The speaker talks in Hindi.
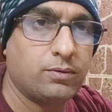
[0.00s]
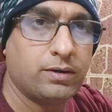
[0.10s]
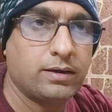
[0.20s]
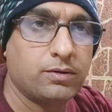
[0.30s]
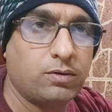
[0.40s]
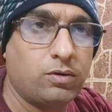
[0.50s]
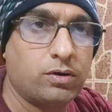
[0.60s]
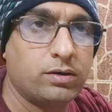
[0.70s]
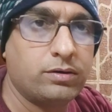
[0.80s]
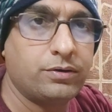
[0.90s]
और एक
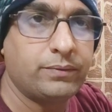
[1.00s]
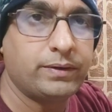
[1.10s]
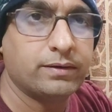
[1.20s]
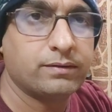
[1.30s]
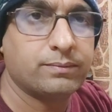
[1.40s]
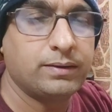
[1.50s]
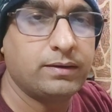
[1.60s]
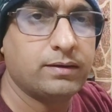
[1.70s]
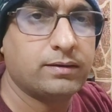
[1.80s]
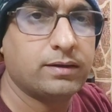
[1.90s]
हॉर्न ट्विटर्स
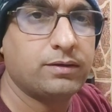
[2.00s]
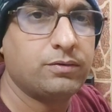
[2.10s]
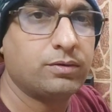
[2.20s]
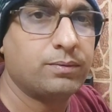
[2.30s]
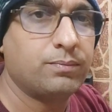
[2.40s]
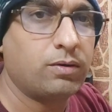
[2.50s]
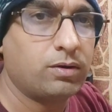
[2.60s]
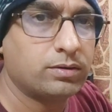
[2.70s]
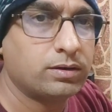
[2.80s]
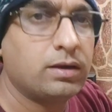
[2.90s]
मिल जाता है जो कि
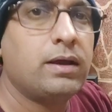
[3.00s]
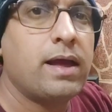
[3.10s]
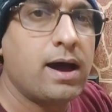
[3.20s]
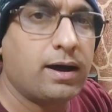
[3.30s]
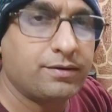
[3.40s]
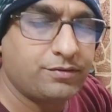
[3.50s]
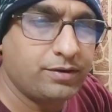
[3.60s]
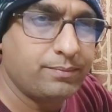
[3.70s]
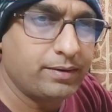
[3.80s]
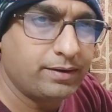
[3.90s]
बहुत
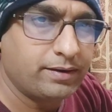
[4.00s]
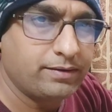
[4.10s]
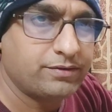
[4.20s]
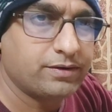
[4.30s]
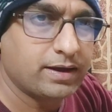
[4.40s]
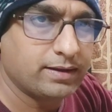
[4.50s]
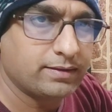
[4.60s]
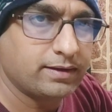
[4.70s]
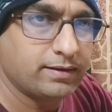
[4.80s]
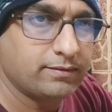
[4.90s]
अच्छी मिड रेंज
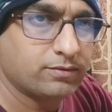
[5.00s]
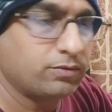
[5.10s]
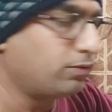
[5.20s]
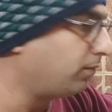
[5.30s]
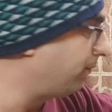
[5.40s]
कहते हैं इसको